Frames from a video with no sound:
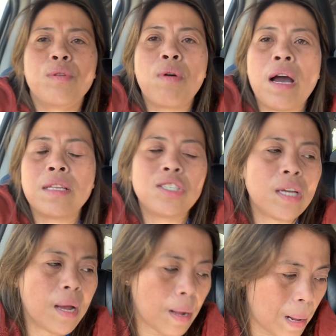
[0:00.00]
kuan
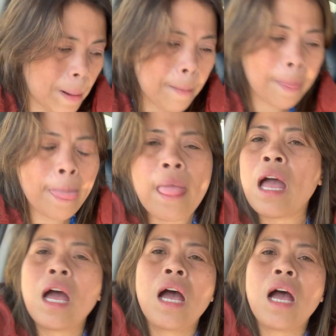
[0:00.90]
siya um,
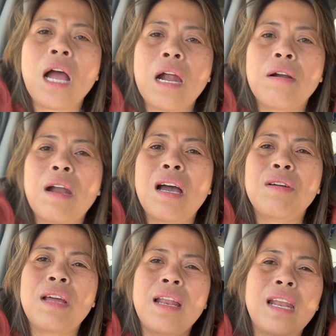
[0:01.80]

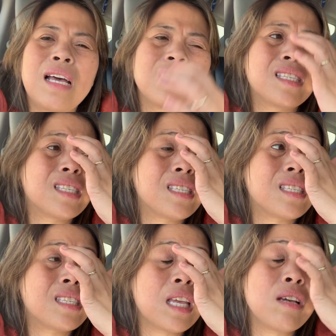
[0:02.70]
around alas
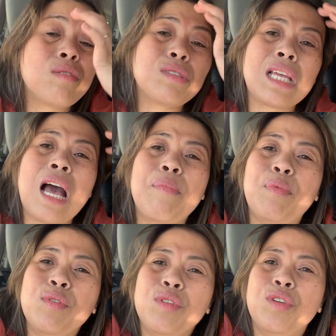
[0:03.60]
5 sa
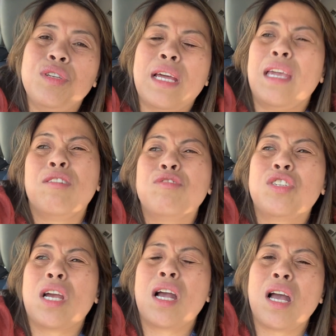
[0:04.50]
hapon yun na ingon
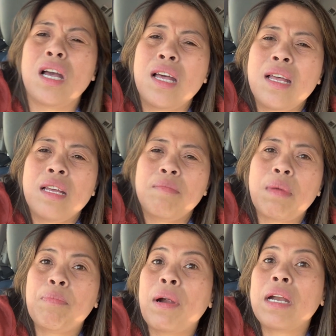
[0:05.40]
siya nga
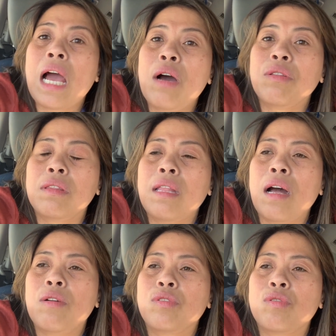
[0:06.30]
mag burn out
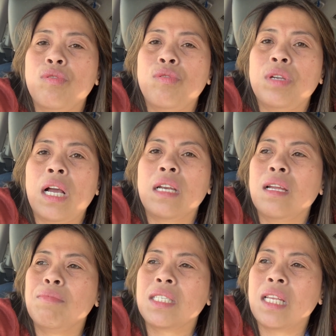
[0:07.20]
daw so
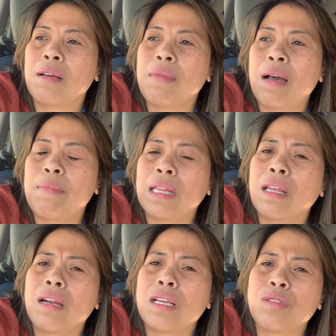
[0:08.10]
nagandam na silang mga
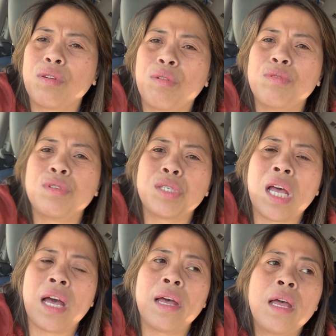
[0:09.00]
batteries or
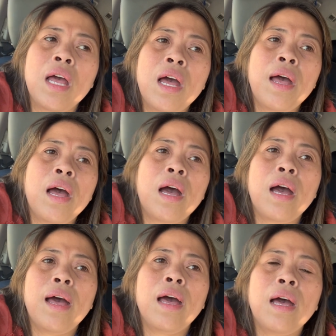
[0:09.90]
unsa
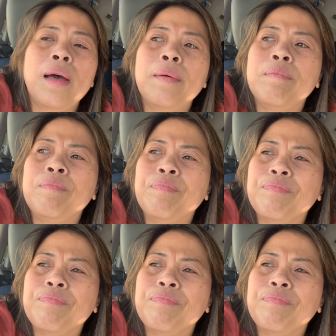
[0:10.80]
um,